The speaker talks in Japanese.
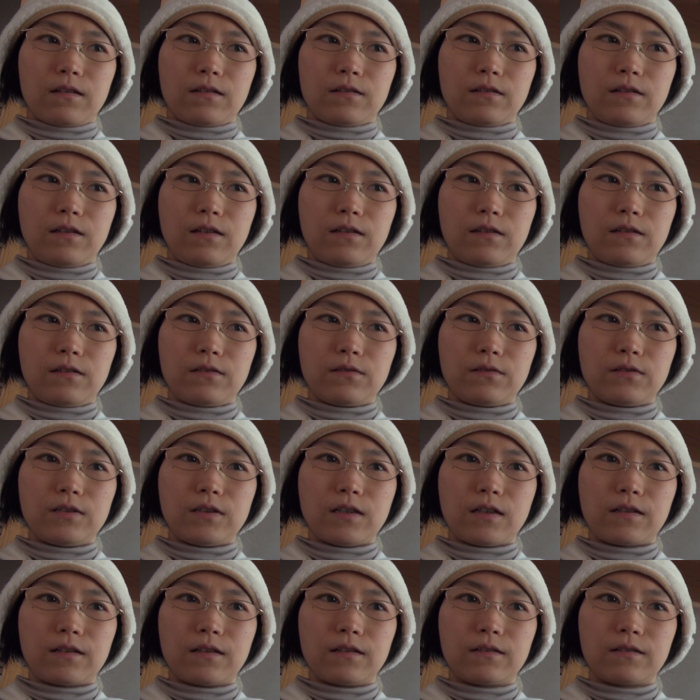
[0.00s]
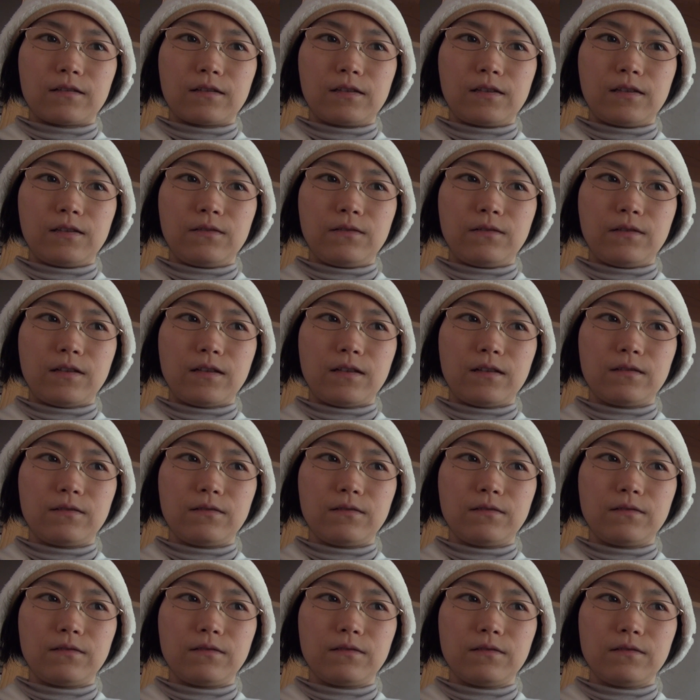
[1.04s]
そうした管轄のあ
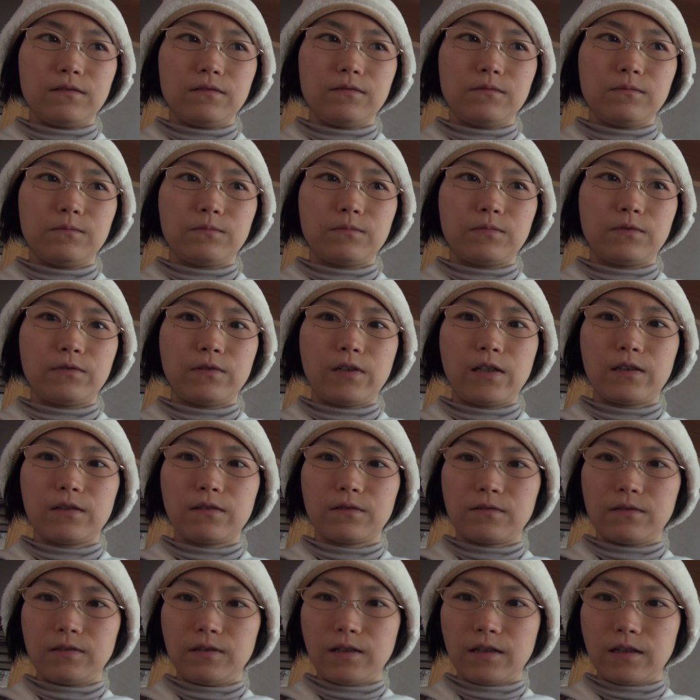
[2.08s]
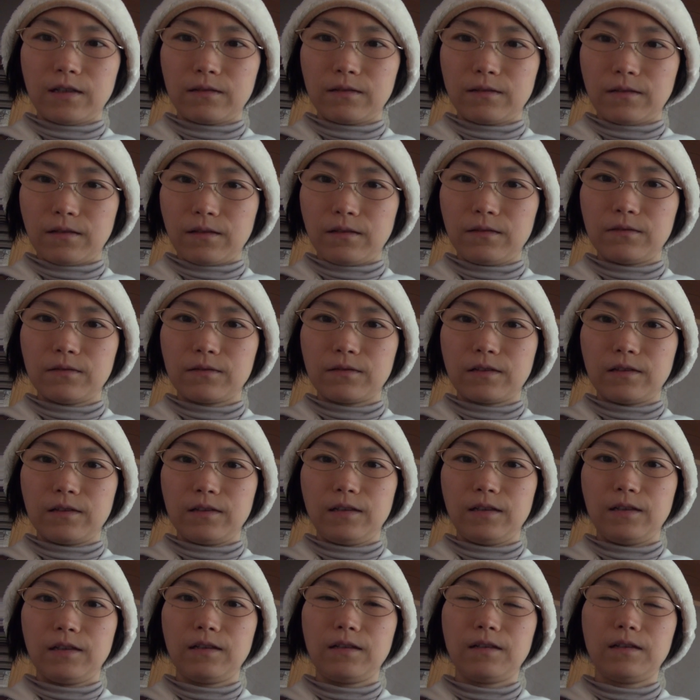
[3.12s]
る防衛局であったりとか
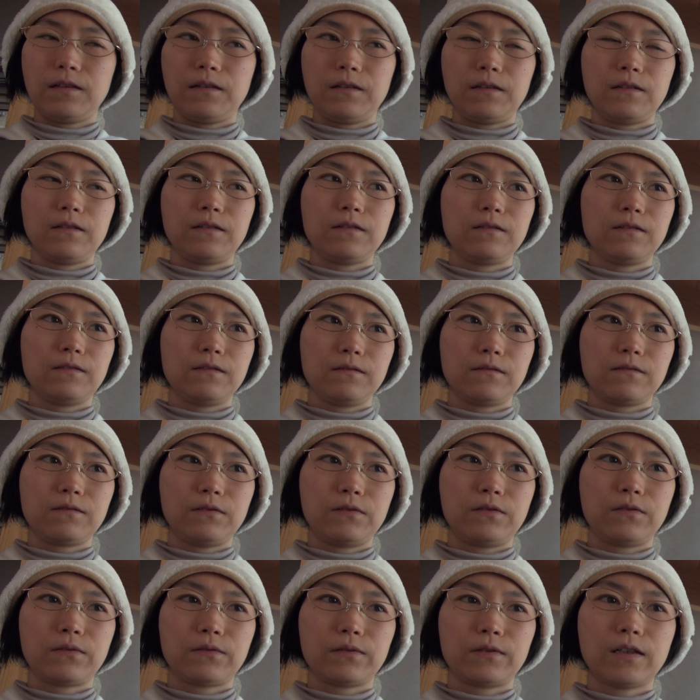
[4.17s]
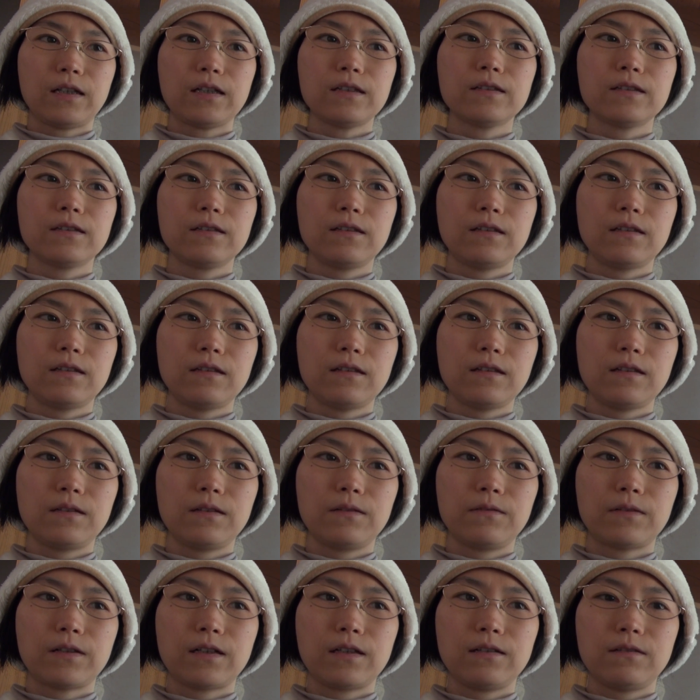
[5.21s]
に苦情を出し
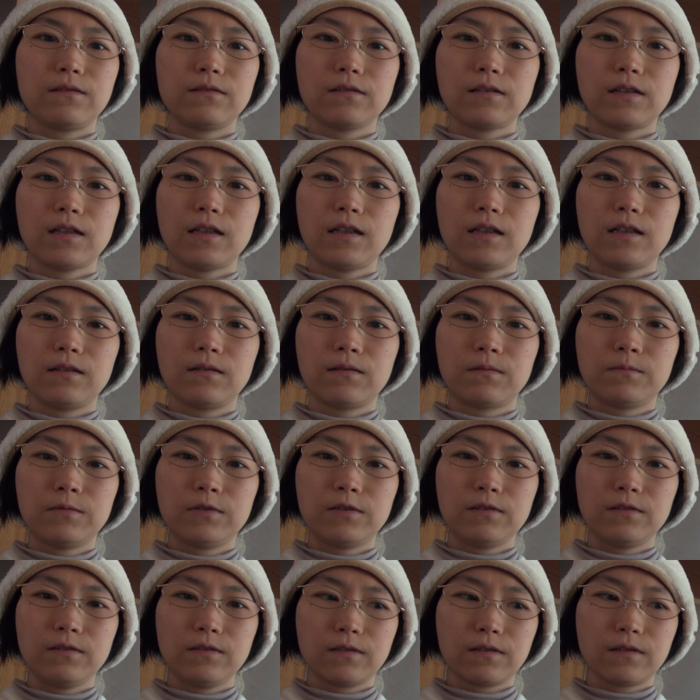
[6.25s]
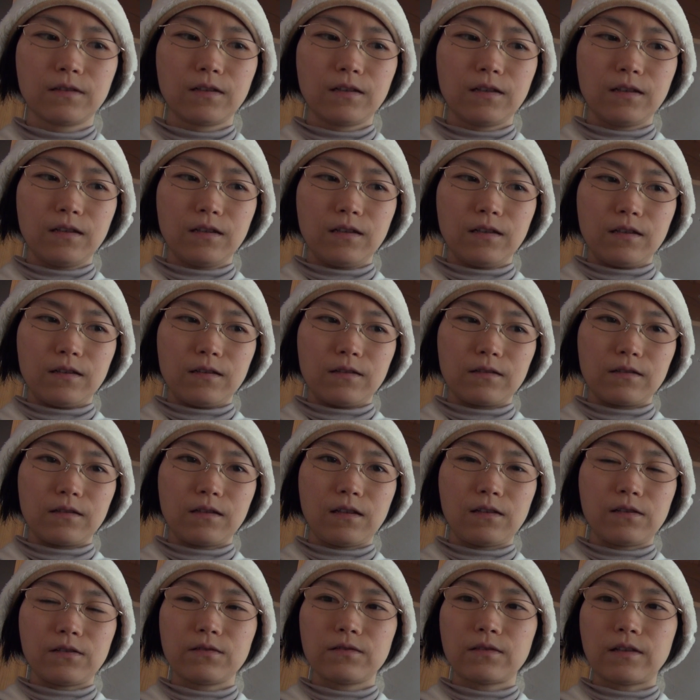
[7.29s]
てはいるけれども、
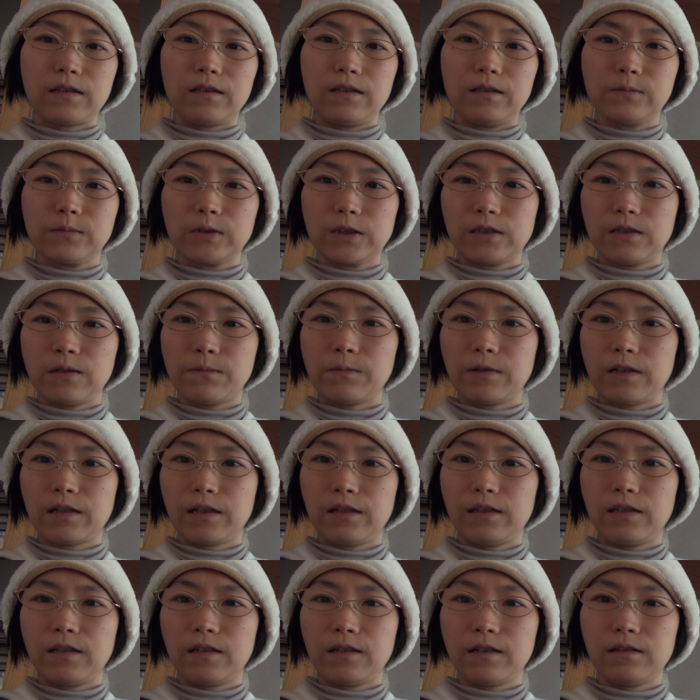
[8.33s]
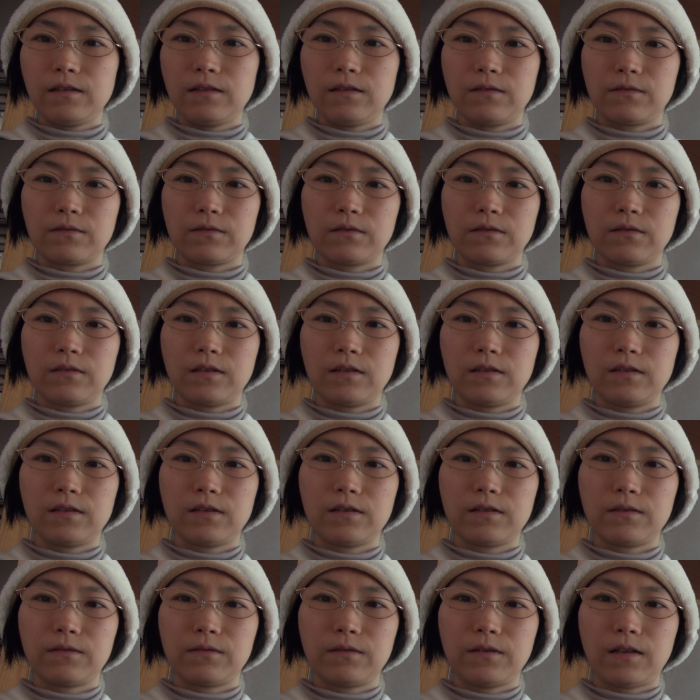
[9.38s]
現状何もしてもらえてないということなんで
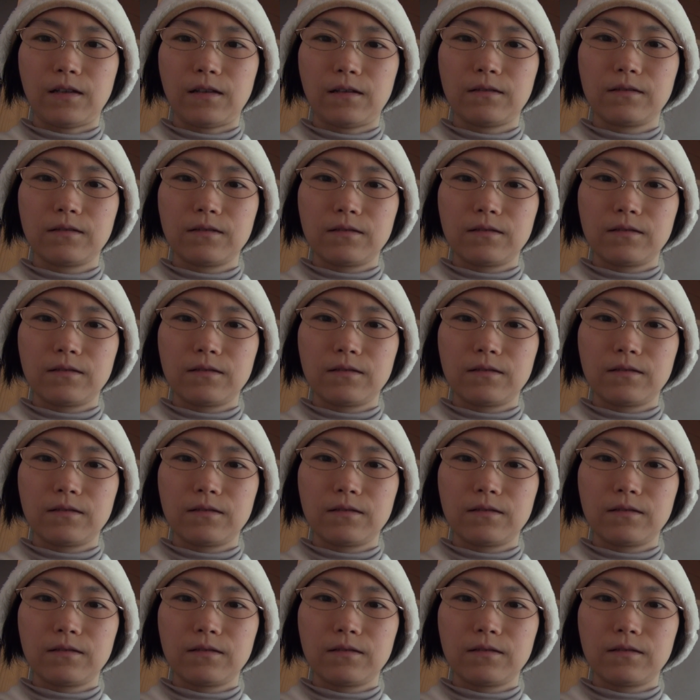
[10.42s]
すよね。